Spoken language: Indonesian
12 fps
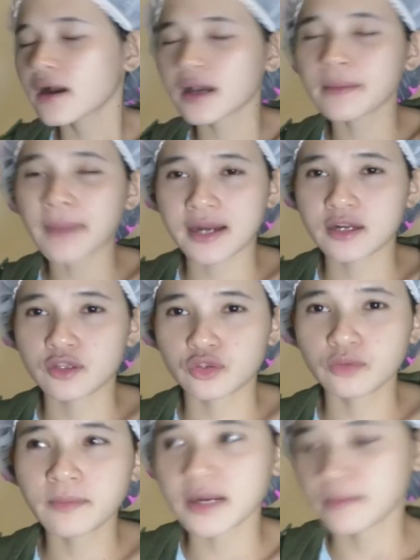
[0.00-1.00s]
kemarin
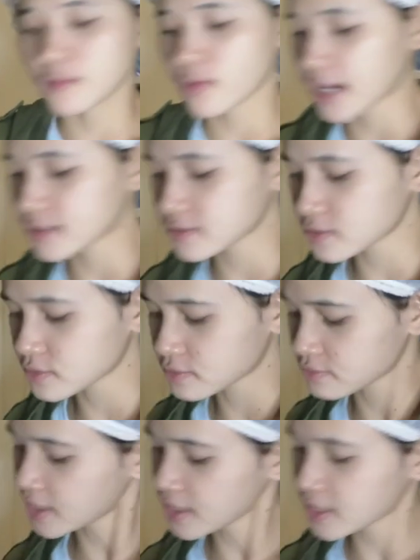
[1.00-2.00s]
itu menemukan
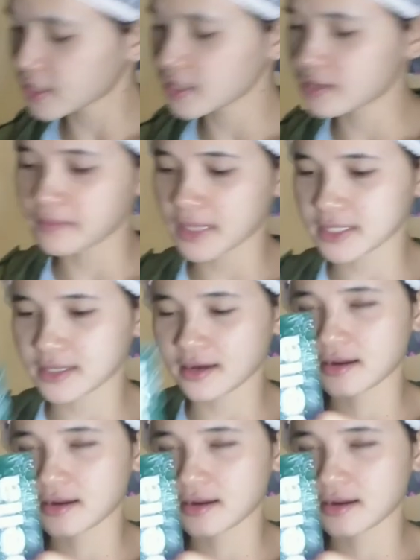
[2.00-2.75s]
ini masker